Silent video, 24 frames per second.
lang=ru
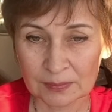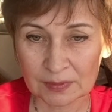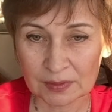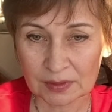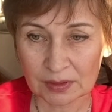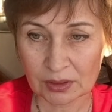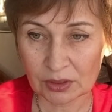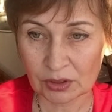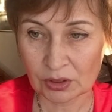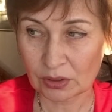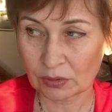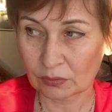
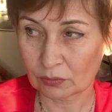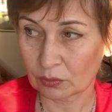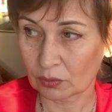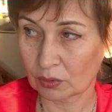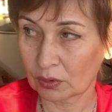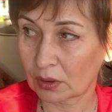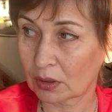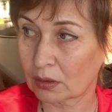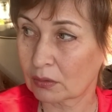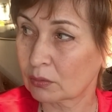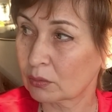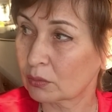Зачем вот
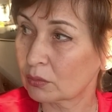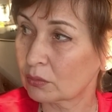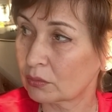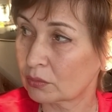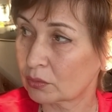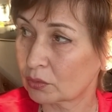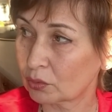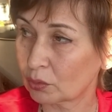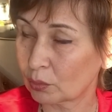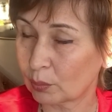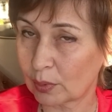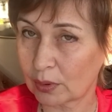так вот,
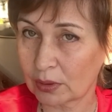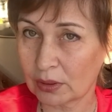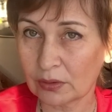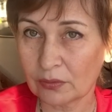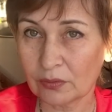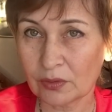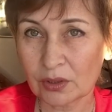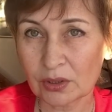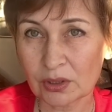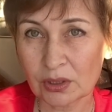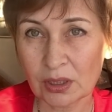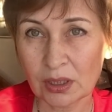чтобы они
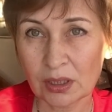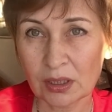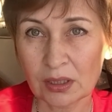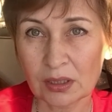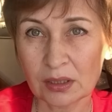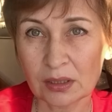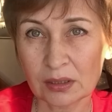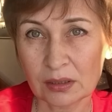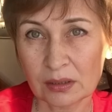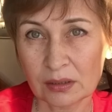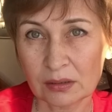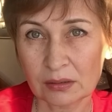висели
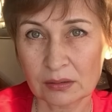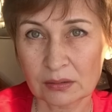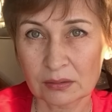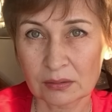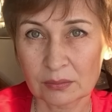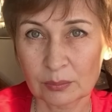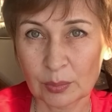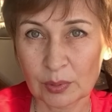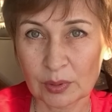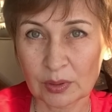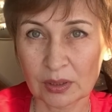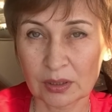и
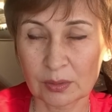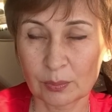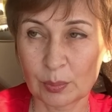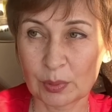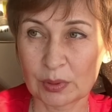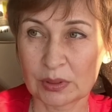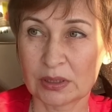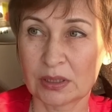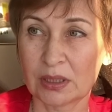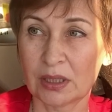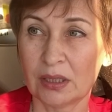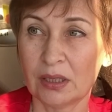
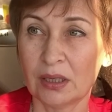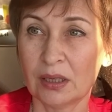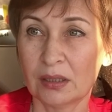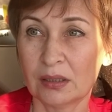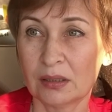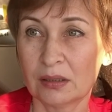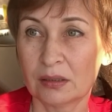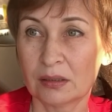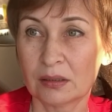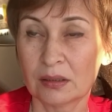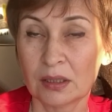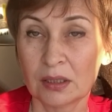
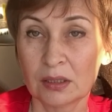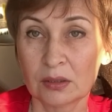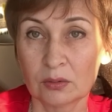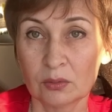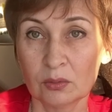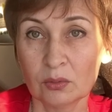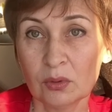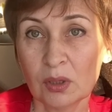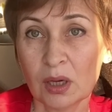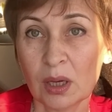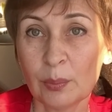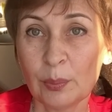постоянно.
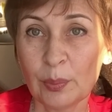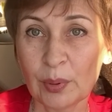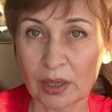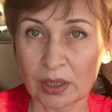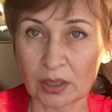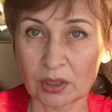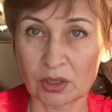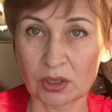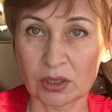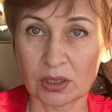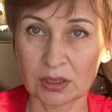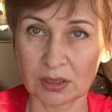ну
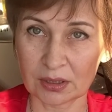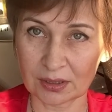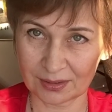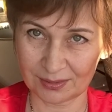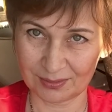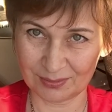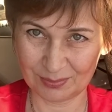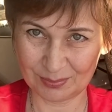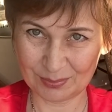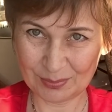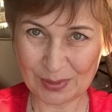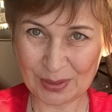опять же,
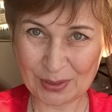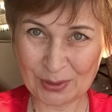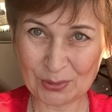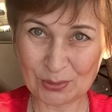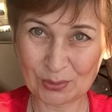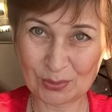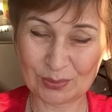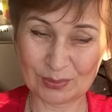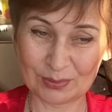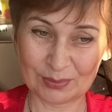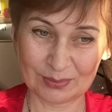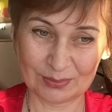это
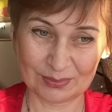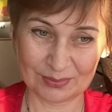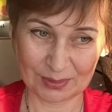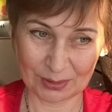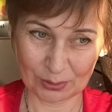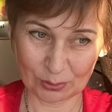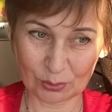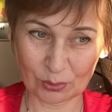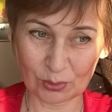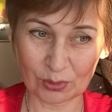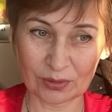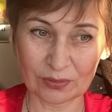мое
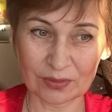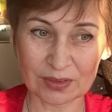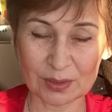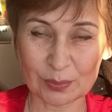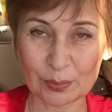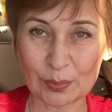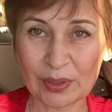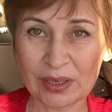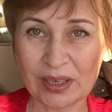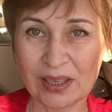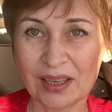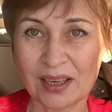такое
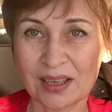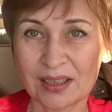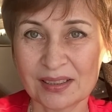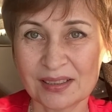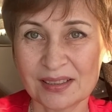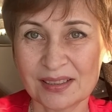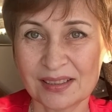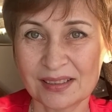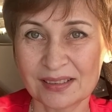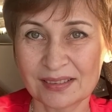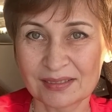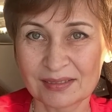
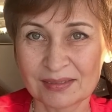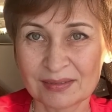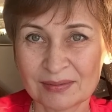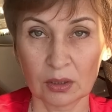восприятие.